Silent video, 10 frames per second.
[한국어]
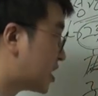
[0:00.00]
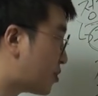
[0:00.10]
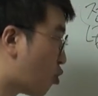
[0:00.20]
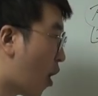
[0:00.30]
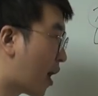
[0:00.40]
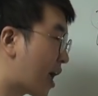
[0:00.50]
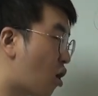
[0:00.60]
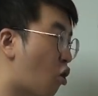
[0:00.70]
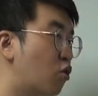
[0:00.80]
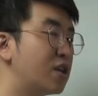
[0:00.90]
그 모양에
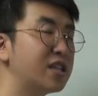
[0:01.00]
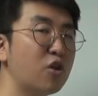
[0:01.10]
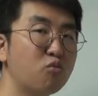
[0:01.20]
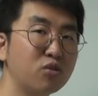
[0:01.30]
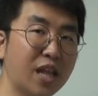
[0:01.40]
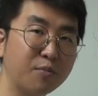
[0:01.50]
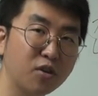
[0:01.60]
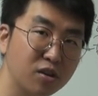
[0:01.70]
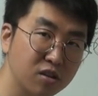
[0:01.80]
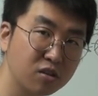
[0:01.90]
어울리는 내용물이
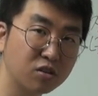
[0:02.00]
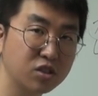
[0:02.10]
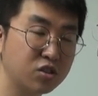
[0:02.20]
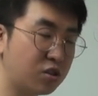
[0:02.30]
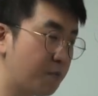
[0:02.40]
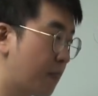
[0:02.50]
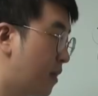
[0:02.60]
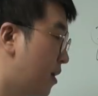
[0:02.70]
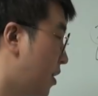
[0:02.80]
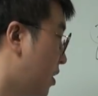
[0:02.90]
담겨 있는 것이죠.
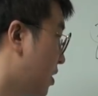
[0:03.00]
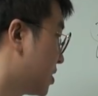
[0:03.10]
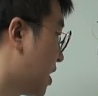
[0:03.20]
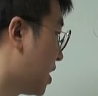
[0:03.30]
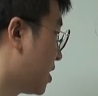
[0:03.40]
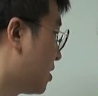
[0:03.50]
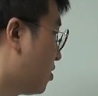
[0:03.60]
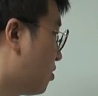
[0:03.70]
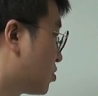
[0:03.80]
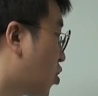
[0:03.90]
자,
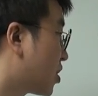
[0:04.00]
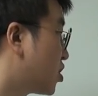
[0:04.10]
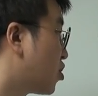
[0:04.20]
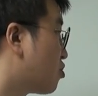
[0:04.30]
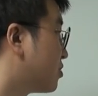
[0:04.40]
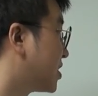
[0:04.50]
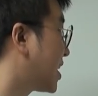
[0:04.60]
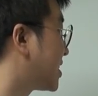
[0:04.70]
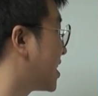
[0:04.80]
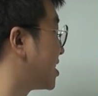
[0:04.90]
어, 저 같은 경우는
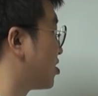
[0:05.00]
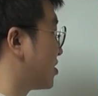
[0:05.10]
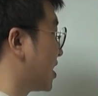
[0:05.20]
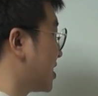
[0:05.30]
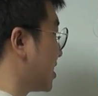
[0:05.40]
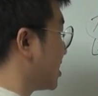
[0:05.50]
찻잔이 있어요, 찻잔